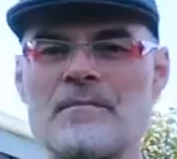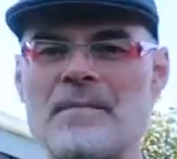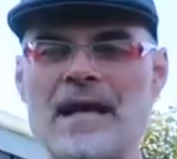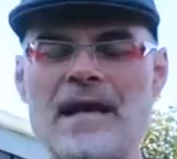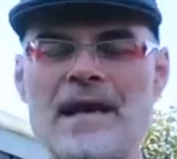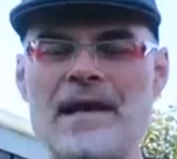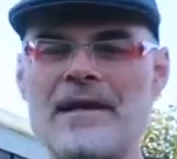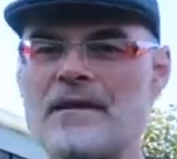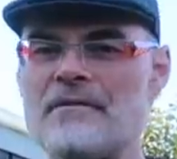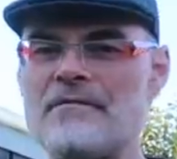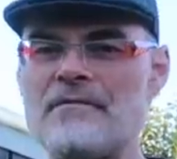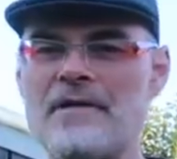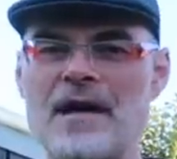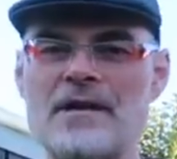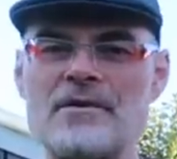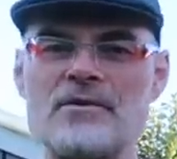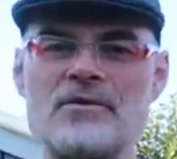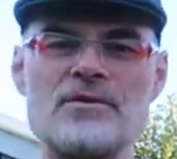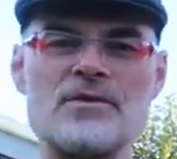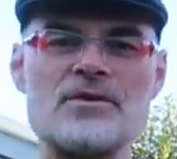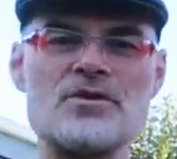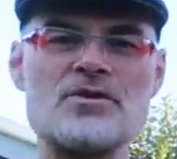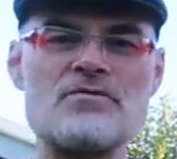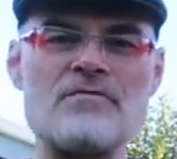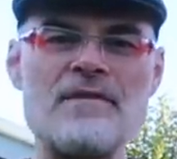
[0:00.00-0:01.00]
bei einer Fahrt
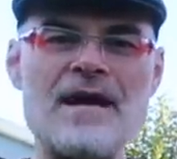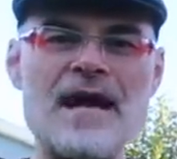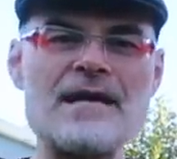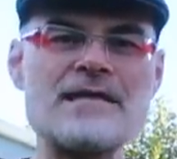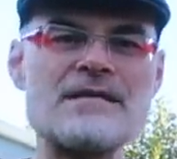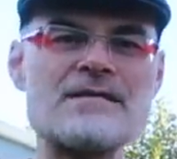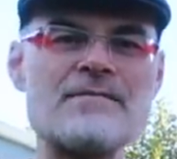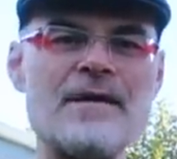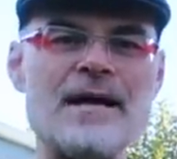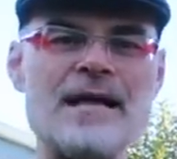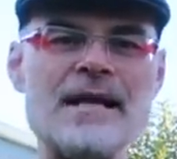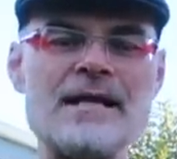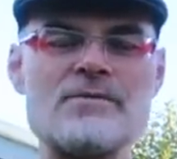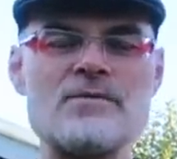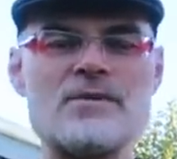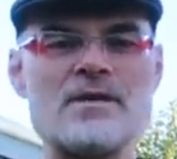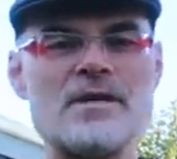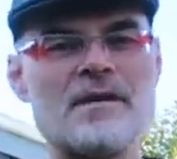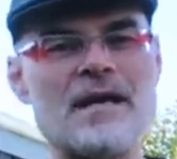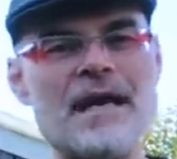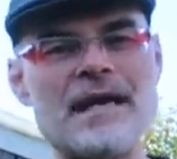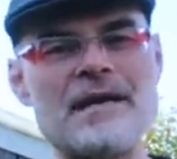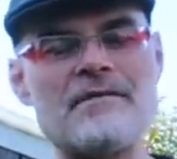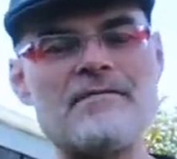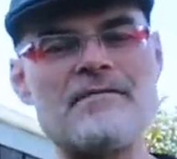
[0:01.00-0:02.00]
durch den Schwarzwald
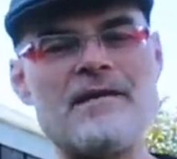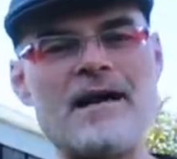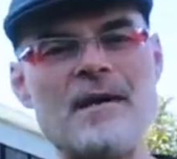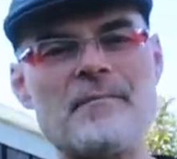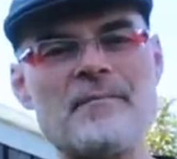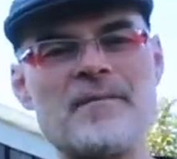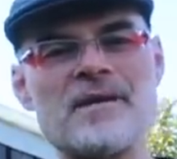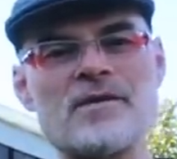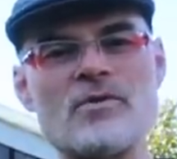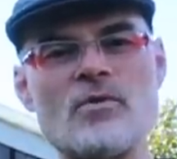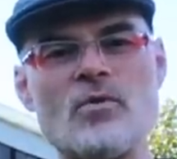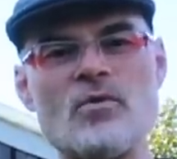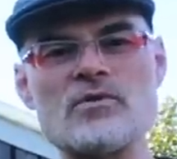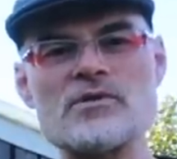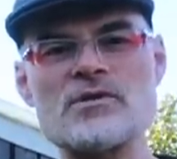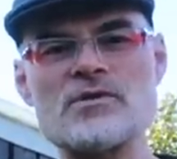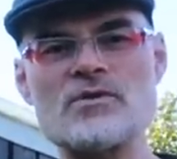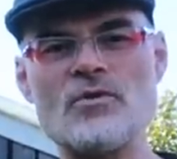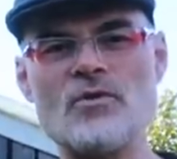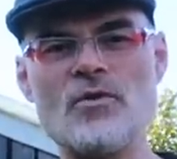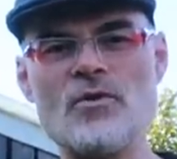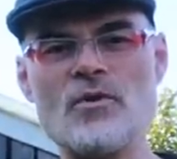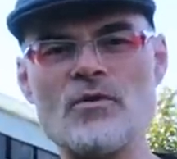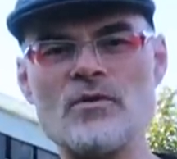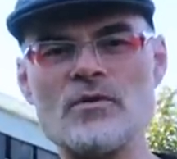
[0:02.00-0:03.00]
oder einer Fahrt mit
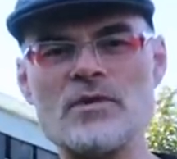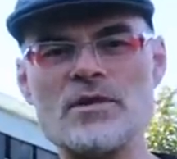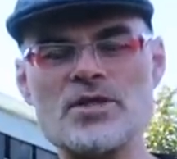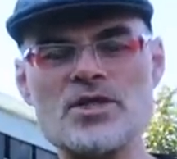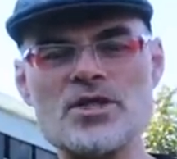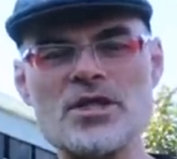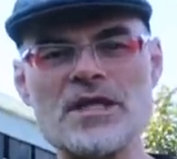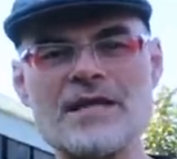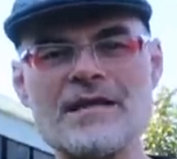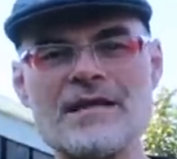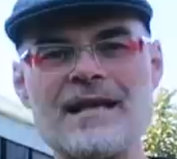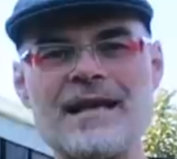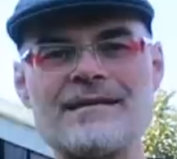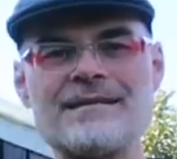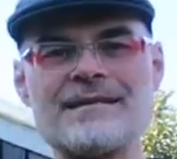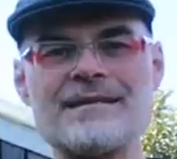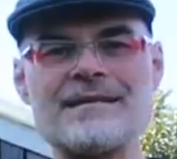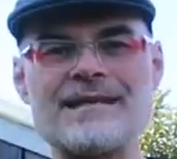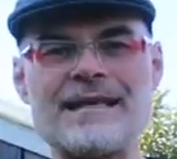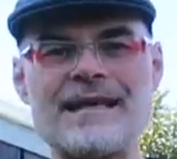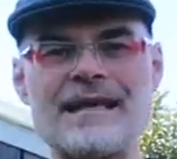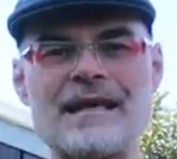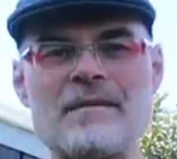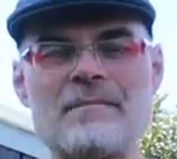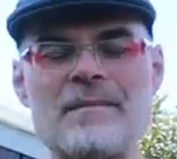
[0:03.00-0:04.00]
großen Höhenunterschieden hatte
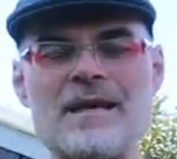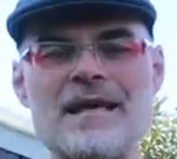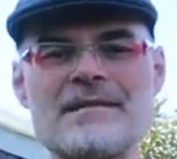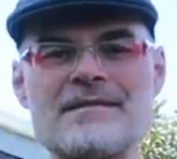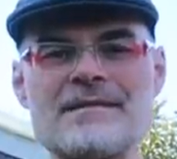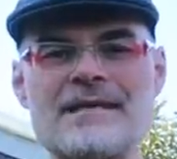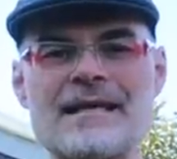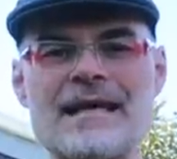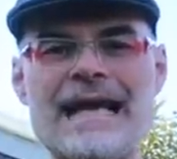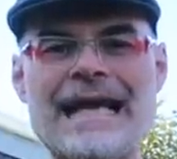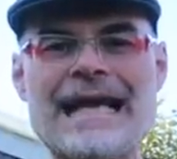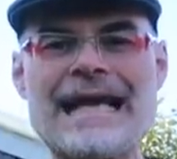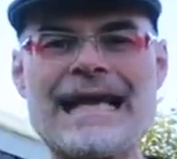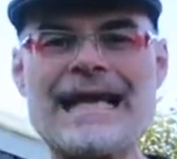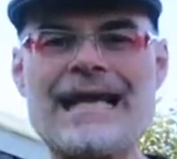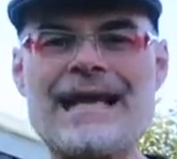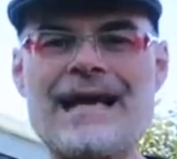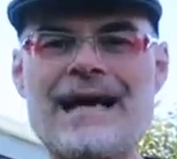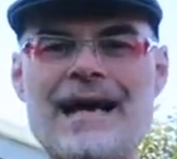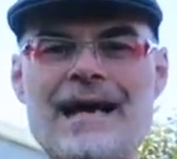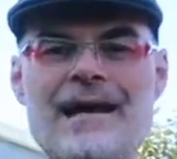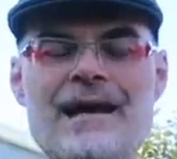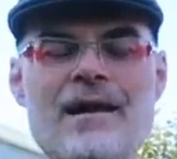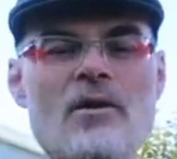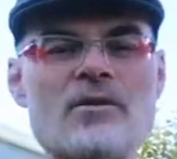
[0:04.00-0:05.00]
ich regelmäßig
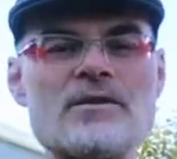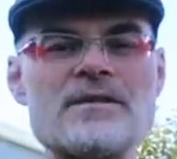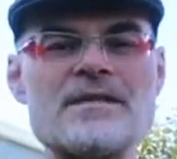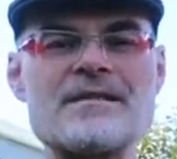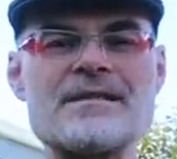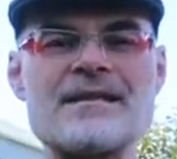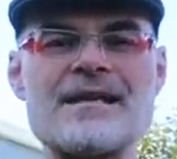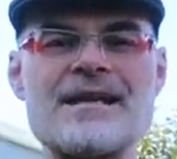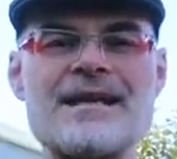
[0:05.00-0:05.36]
ein lautes